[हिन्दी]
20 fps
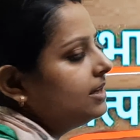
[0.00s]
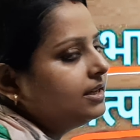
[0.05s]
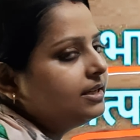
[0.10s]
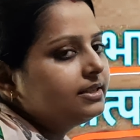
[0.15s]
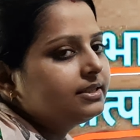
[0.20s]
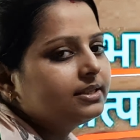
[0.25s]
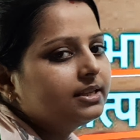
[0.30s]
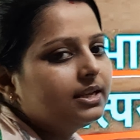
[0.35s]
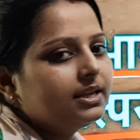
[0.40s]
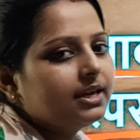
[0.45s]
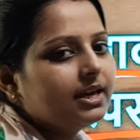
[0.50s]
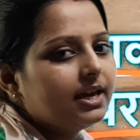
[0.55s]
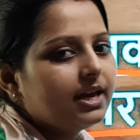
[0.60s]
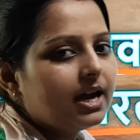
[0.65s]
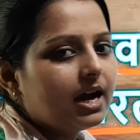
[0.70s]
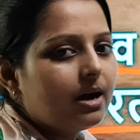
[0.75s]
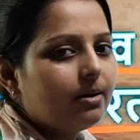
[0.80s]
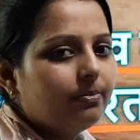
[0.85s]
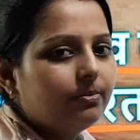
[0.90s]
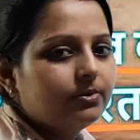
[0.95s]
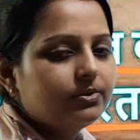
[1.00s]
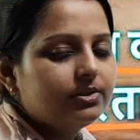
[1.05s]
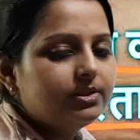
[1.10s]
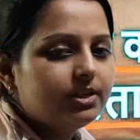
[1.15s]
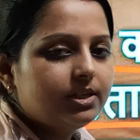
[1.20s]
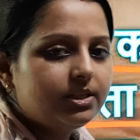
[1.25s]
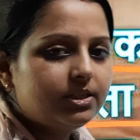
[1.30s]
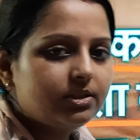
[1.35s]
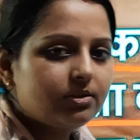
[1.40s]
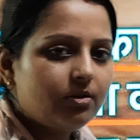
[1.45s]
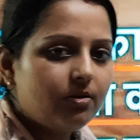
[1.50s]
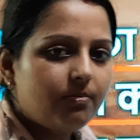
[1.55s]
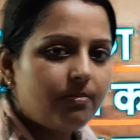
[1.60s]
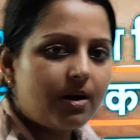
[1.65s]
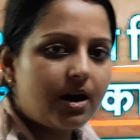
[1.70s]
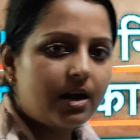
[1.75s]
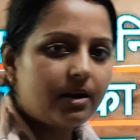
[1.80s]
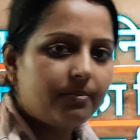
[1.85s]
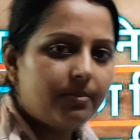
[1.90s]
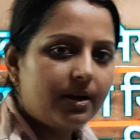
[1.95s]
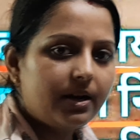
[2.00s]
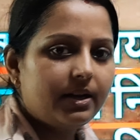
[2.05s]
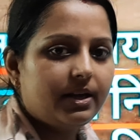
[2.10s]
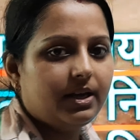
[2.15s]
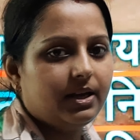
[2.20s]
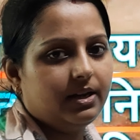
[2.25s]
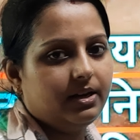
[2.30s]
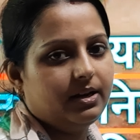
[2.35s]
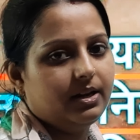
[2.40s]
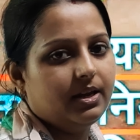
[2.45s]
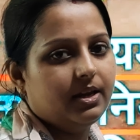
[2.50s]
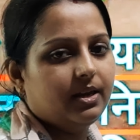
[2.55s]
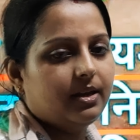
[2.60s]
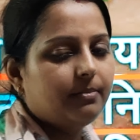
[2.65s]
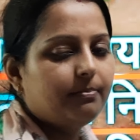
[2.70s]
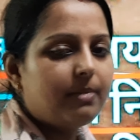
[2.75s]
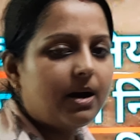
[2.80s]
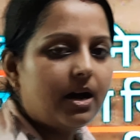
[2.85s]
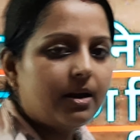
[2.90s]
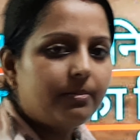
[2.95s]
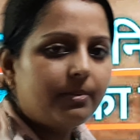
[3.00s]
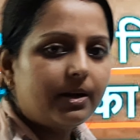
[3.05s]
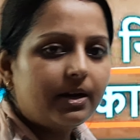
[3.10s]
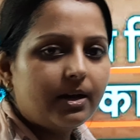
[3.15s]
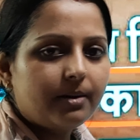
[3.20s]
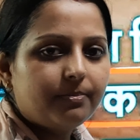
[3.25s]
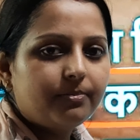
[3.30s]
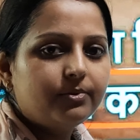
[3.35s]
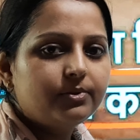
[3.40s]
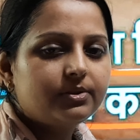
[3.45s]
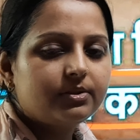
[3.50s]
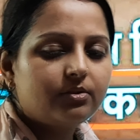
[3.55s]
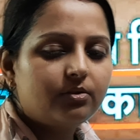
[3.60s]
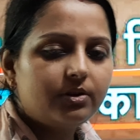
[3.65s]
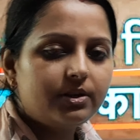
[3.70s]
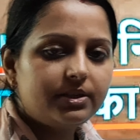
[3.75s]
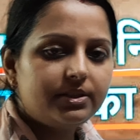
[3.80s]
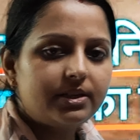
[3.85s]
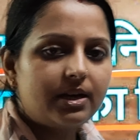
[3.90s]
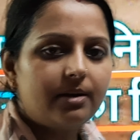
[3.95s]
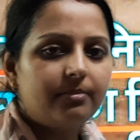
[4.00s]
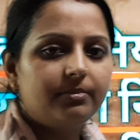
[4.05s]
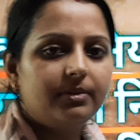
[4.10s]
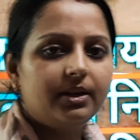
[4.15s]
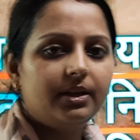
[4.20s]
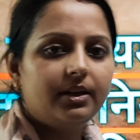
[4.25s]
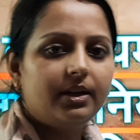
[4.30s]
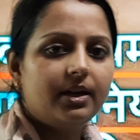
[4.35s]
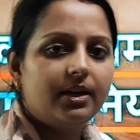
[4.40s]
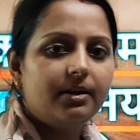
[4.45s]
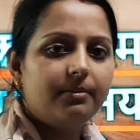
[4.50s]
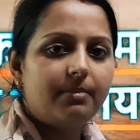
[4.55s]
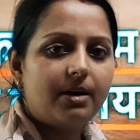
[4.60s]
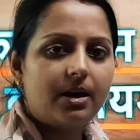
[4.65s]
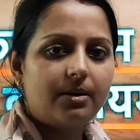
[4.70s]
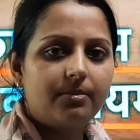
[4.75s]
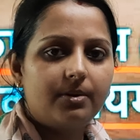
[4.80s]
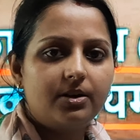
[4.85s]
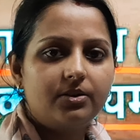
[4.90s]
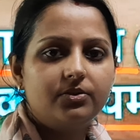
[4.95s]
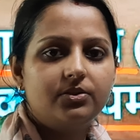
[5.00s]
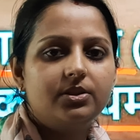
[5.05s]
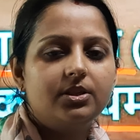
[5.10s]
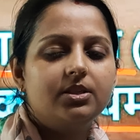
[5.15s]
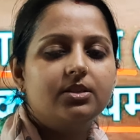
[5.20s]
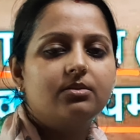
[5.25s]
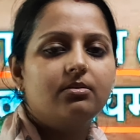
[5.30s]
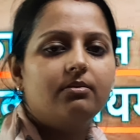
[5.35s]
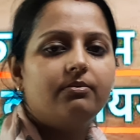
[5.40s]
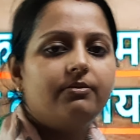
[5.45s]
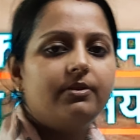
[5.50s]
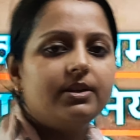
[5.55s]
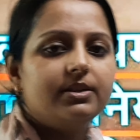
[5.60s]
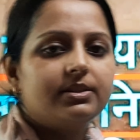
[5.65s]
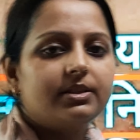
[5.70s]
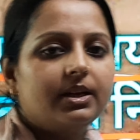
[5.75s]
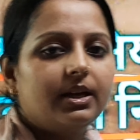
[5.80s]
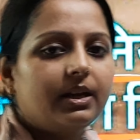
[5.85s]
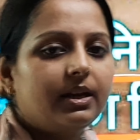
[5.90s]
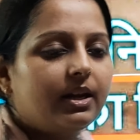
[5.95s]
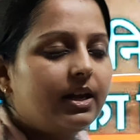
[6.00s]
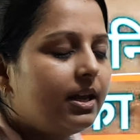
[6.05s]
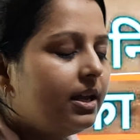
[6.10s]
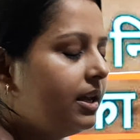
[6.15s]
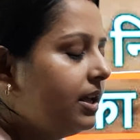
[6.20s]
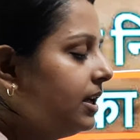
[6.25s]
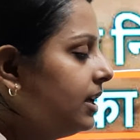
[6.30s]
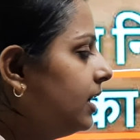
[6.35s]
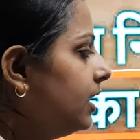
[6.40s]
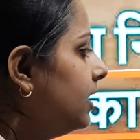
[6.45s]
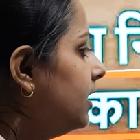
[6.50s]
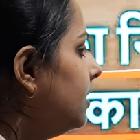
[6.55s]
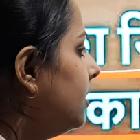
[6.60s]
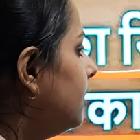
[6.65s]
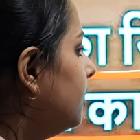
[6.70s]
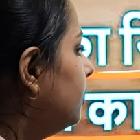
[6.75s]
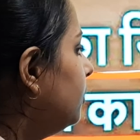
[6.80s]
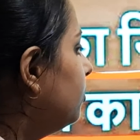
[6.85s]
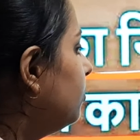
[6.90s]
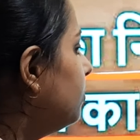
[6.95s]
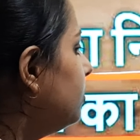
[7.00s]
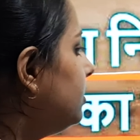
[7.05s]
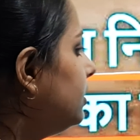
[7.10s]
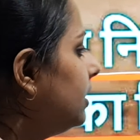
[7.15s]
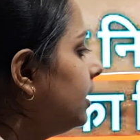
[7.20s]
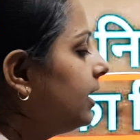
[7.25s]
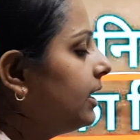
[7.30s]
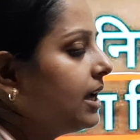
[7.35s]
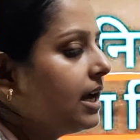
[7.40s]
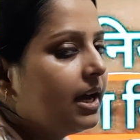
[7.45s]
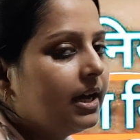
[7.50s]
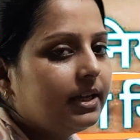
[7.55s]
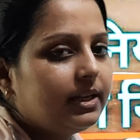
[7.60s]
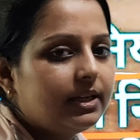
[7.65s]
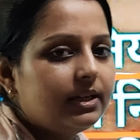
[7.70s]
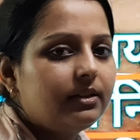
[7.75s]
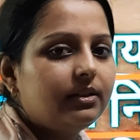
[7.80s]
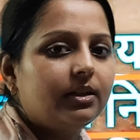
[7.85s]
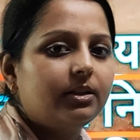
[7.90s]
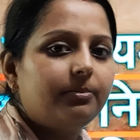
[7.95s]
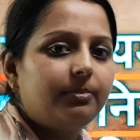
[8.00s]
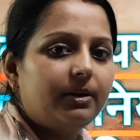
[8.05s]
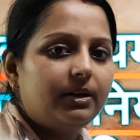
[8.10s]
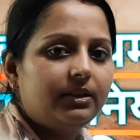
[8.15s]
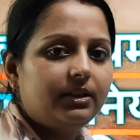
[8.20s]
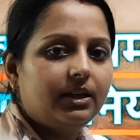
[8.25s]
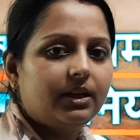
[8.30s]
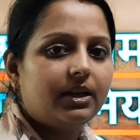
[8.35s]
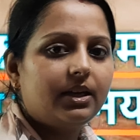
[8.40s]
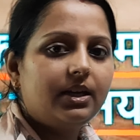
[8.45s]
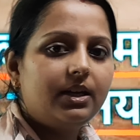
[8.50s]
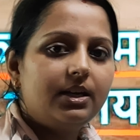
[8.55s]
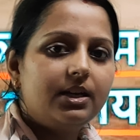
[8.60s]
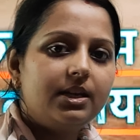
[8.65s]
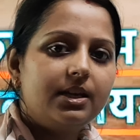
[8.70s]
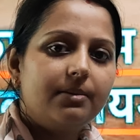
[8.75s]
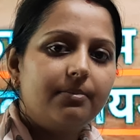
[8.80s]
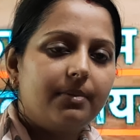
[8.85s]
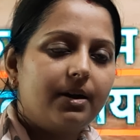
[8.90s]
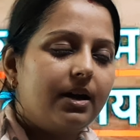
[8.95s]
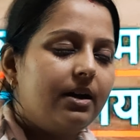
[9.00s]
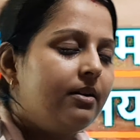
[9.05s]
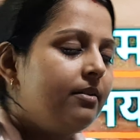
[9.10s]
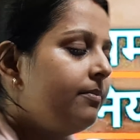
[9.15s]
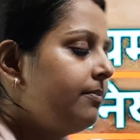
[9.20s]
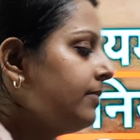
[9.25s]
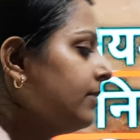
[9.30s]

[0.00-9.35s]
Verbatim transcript: इसलिए आप उस चीज़ को बार बार कर रहे हैं बार बार आप उसको एग्ज़ाम दे रहे हैं बार बार उस चीज़ को फेस कर रहे हैं तो ये क्या है ये तत्परता के नियम का